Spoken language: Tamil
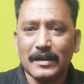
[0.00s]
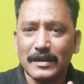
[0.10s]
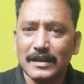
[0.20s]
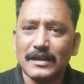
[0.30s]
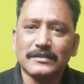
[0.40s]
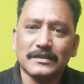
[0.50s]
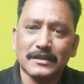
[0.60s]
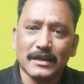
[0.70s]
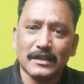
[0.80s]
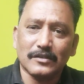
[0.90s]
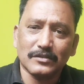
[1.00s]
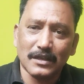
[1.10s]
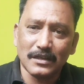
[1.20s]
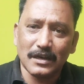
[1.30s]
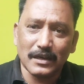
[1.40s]
ரெட்டை கிடைக்கும்
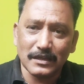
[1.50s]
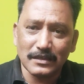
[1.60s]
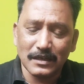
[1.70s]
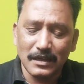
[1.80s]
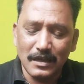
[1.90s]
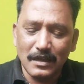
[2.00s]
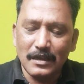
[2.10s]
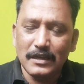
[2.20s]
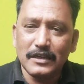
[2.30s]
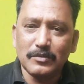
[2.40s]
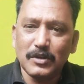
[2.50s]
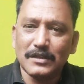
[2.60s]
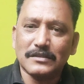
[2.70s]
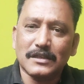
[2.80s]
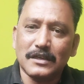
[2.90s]
தேர்தல் ஆணையத்தில் இன்னமும்
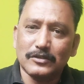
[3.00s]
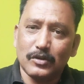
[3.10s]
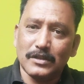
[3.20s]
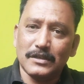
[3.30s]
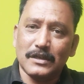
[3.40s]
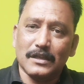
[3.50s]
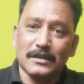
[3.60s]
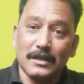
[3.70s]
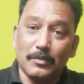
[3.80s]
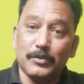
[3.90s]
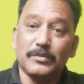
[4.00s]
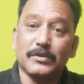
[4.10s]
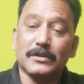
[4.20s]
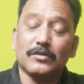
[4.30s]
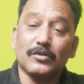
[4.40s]
அந்த சிக்கல் தொடர்ந்துக்கிட்டே இருக்குது
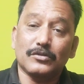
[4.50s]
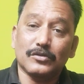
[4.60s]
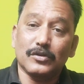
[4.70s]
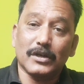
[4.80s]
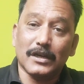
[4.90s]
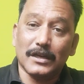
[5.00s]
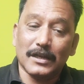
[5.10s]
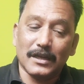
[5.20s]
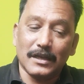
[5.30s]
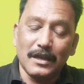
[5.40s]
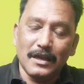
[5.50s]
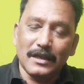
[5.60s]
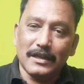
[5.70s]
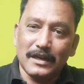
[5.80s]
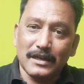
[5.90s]
அப்படிப்பட்ட ஒரு சூழ்நிலையில்
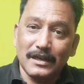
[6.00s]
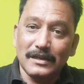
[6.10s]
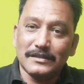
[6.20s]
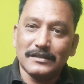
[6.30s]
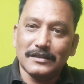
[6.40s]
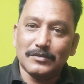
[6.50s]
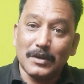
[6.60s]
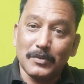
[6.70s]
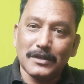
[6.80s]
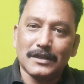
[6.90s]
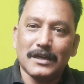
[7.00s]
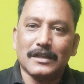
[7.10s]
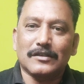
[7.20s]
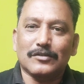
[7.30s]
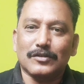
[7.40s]
இரட்டை நமக்கு
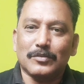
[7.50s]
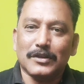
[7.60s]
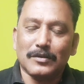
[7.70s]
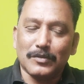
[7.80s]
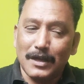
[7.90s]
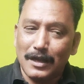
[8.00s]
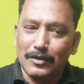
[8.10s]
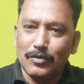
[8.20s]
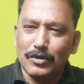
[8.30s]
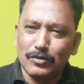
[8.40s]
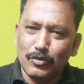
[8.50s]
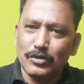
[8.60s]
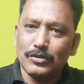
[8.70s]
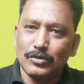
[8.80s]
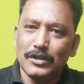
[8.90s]
கிடைக்கணும் அப்படின்னம்னா அங்கே ஒரு
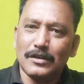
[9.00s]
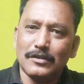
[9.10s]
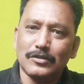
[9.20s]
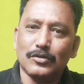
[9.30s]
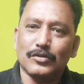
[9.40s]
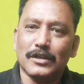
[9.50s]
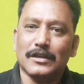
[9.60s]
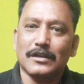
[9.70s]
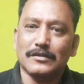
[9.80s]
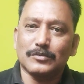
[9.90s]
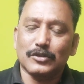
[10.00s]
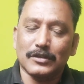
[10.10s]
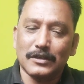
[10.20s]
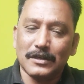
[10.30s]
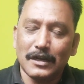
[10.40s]
ஒரு தொகுதியை ரெண்டு தொகுதியை
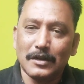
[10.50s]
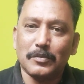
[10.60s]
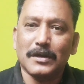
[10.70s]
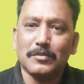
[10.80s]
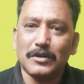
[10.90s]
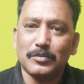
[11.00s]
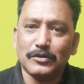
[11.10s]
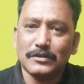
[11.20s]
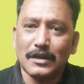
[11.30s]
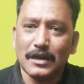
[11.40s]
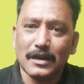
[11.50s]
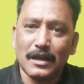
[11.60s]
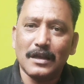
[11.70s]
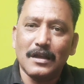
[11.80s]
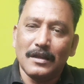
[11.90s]
கேட்கும்போது கண்டிப்பாக நம்மளை பொதுச்
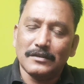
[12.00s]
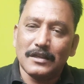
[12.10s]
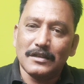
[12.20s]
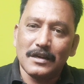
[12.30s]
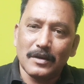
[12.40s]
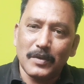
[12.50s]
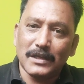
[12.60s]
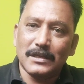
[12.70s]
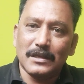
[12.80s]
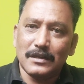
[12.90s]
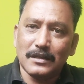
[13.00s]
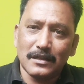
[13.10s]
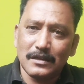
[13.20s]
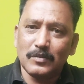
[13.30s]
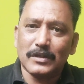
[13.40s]
செயலாளராக தேர்தல் ஆணையம்
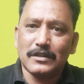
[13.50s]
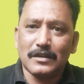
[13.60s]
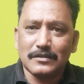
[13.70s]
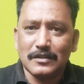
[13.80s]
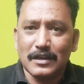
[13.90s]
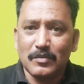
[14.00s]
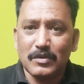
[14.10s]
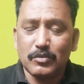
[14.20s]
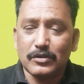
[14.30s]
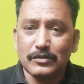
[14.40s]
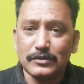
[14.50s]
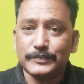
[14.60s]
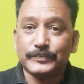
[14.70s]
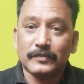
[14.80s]
அங்கீகரிக்கிறதுக்கு மத்திய அரசு ரெக்கமெண்ட் பண்ணோம்